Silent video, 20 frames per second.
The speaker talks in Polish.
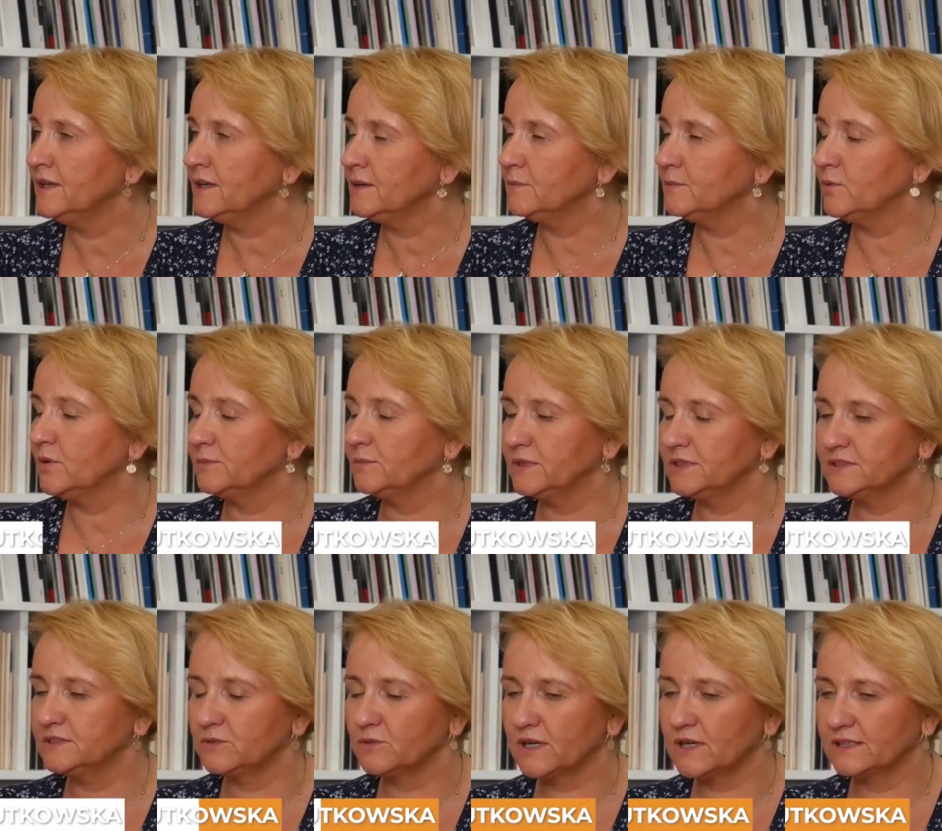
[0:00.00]
Byłam
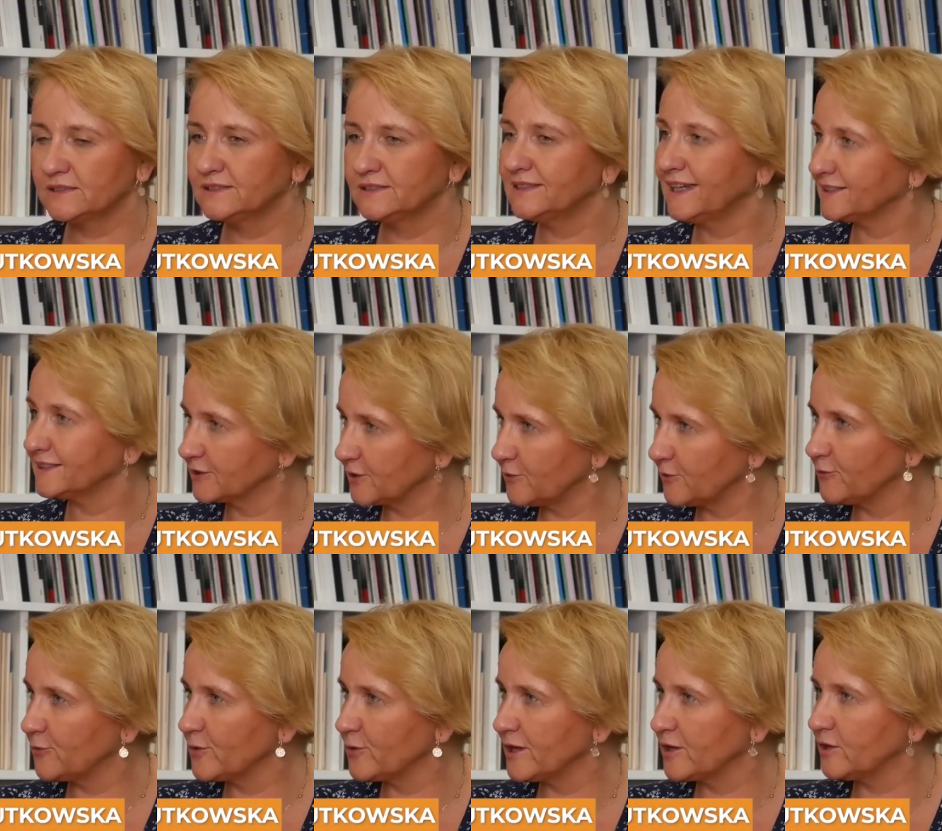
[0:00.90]
jedyną kandydatką w
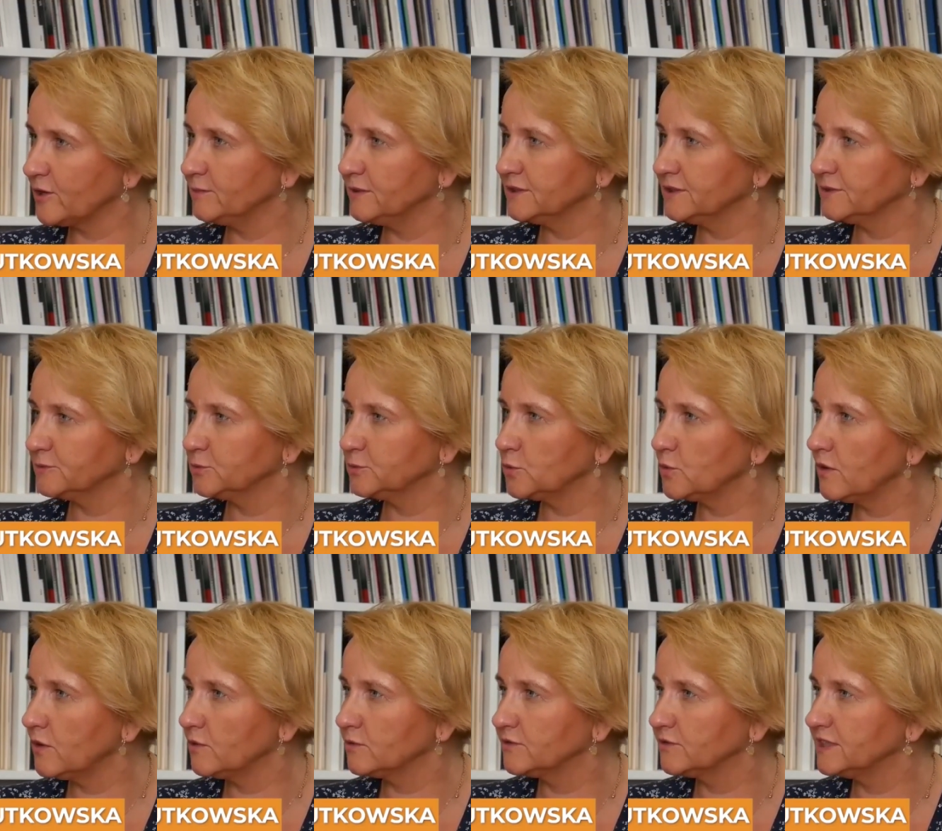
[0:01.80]
ogóle kobietą,
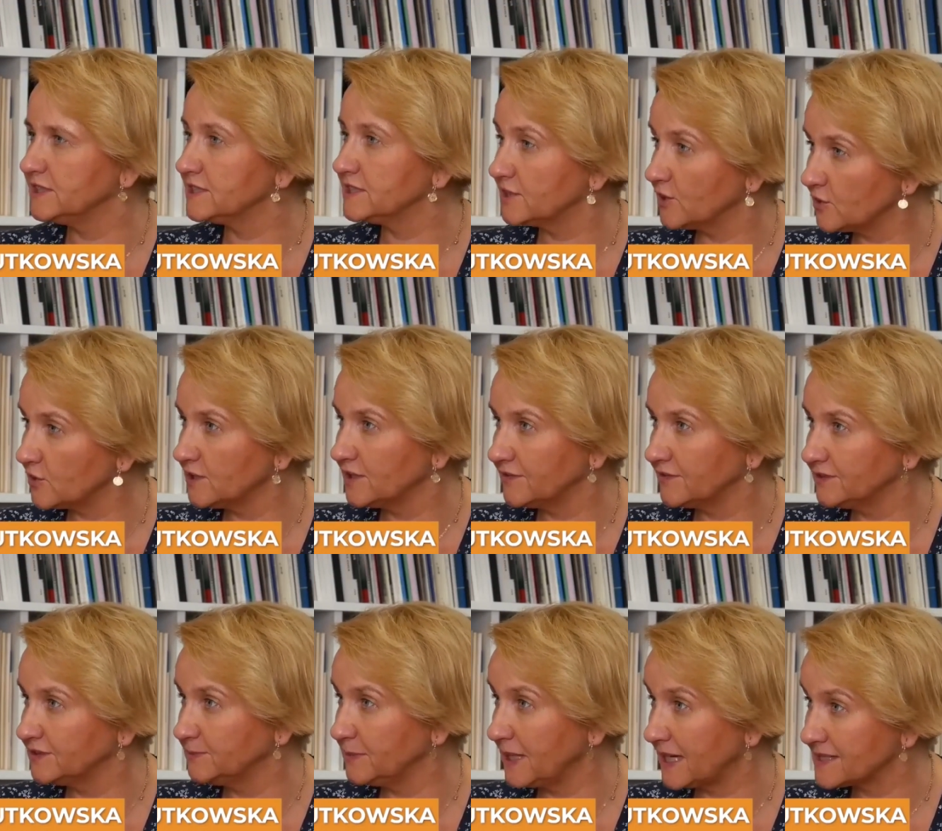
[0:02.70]
drugą w historii
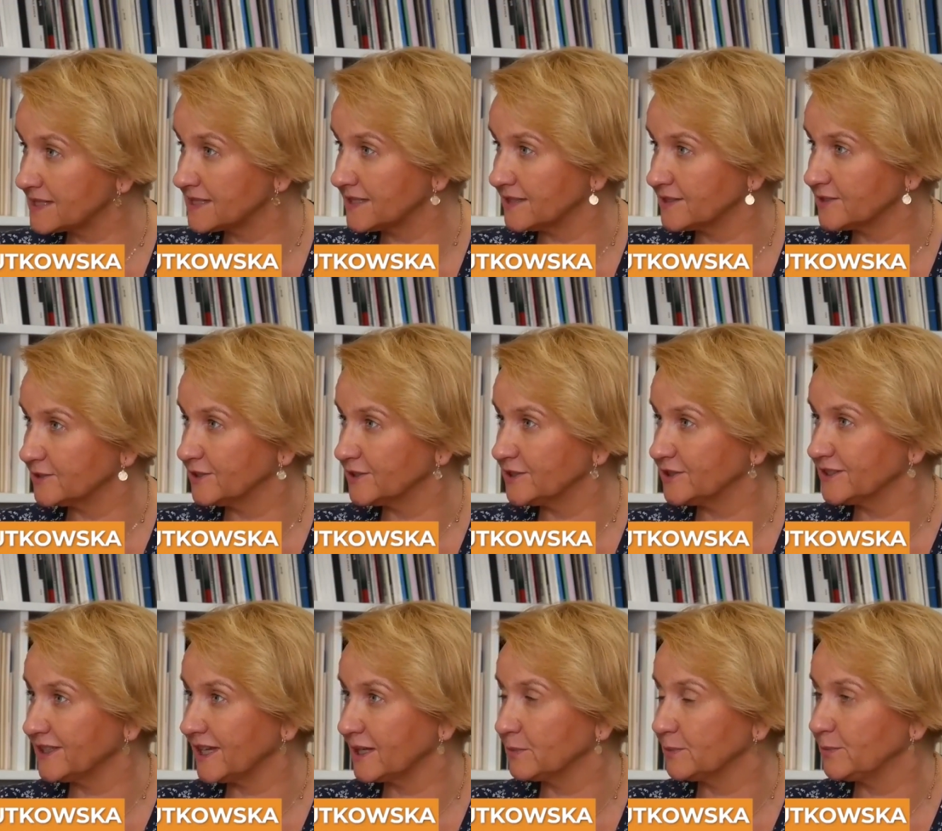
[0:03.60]
nawet miasta, co też
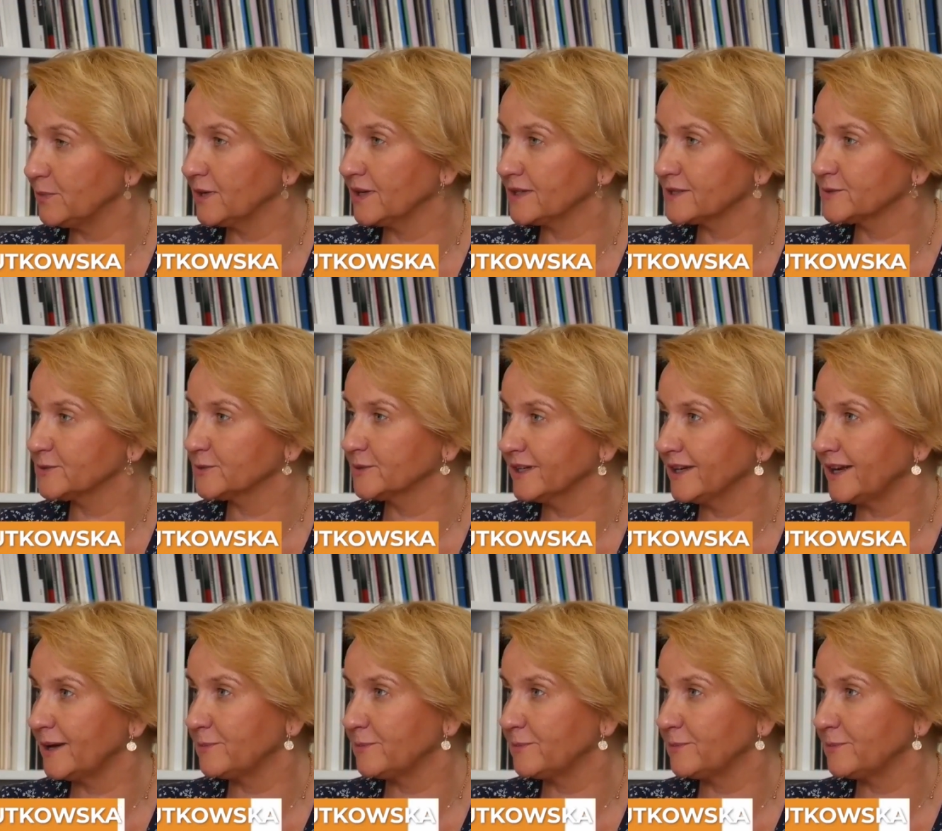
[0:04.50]
jakby pokazuje a